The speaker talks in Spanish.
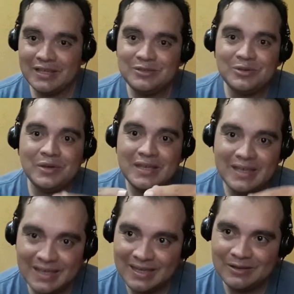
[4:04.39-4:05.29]
eso es
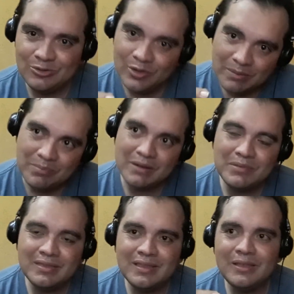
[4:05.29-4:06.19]
que no es
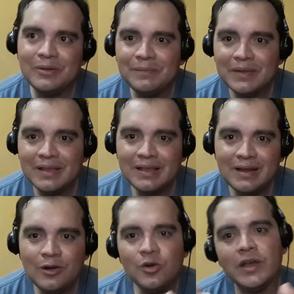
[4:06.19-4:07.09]
permitido
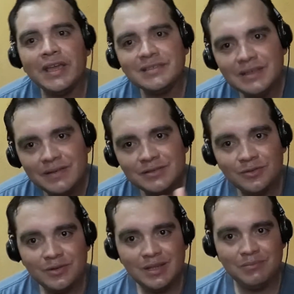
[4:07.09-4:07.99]
los
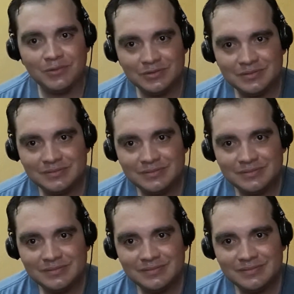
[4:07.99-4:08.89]
exhibicionismos
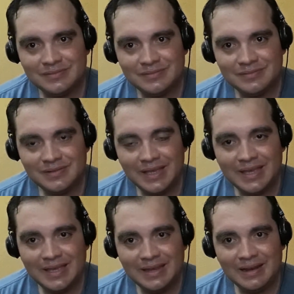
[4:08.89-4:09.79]

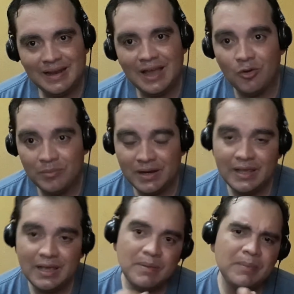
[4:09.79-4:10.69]
en la
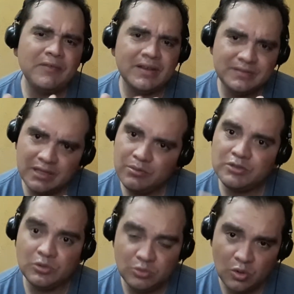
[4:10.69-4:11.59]
homilía. El Papa Francisco
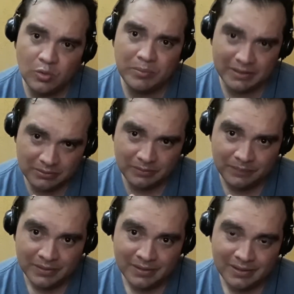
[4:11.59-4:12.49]
hizo un documento,
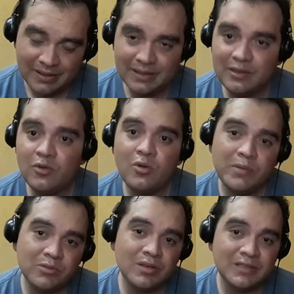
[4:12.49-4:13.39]
que este
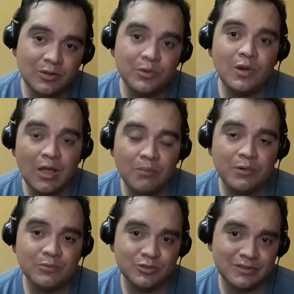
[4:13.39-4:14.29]
documento ha sido violado
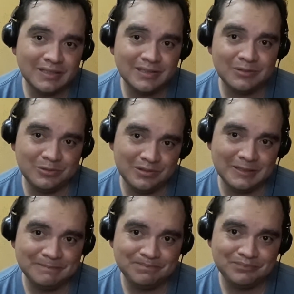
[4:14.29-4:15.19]
por muchos sacerdotes